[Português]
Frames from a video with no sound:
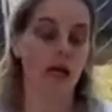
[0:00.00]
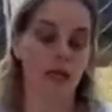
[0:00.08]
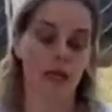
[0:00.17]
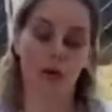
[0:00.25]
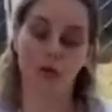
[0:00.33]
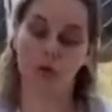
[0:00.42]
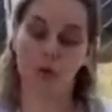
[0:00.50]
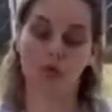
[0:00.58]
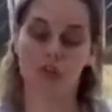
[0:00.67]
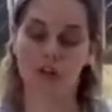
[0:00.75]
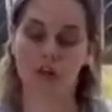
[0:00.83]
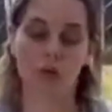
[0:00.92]
E eu tô
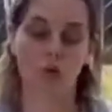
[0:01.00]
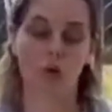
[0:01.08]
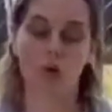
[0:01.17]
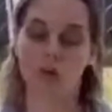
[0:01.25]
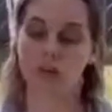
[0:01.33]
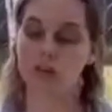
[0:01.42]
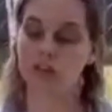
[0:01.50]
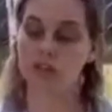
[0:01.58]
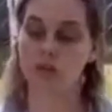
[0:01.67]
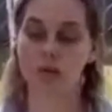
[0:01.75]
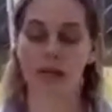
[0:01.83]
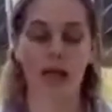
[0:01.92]
usando
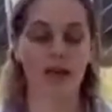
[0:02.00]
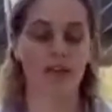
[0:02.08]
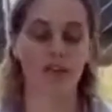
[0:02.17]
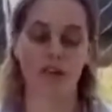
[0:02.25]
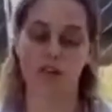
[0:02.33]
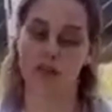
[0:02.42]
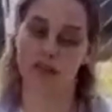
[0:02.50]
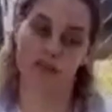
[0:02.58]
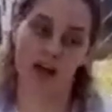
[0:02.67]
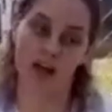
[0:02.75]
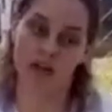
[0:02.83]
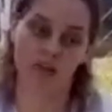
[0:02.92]
outros colheres de
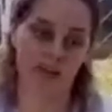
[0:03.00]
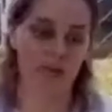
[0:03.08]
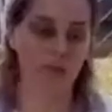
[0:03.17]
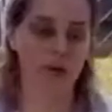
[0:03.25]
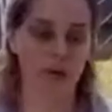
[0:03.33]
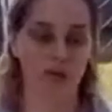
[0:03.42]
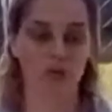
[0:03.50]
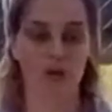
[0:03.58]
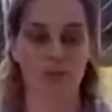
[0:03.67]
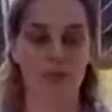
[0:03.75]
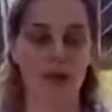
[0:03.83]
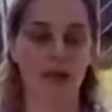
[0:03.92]
vários tamanhos. Uma
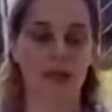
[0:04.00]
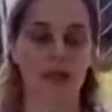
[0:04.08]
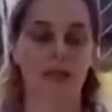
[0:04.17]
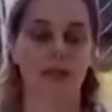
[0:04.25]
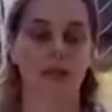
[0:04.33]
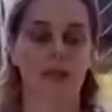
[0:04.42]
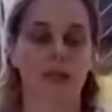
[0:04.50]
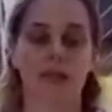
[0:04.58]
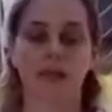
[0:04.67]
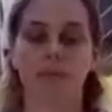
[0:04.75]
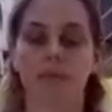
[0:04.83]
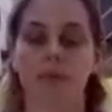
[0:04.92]
bem
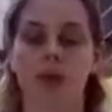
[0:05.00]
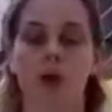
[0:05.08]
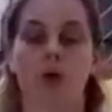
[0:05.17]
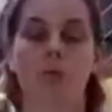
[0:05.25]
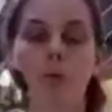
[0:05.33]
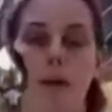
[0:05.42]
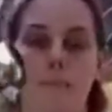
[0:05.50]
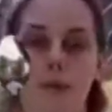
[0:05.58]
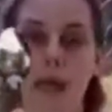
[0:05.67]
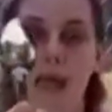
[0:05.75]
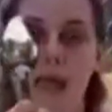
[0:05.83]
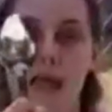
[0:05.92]
grande, uma
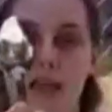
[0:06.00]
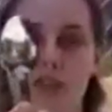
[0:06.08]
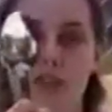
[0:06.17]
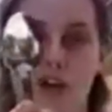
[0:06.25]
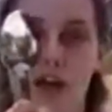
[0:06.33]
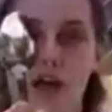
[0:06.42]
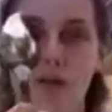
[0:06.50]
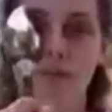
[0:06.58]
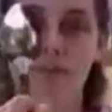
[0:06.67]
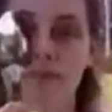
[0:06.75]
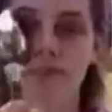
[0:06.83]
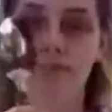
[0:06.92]
média,
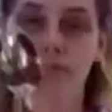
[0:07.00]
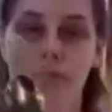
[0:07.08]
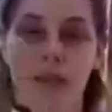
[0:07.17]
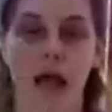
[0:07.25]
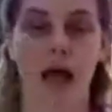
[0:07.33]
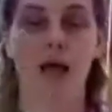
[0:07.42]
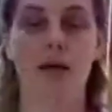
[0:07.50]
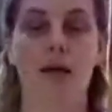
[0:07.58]
tá?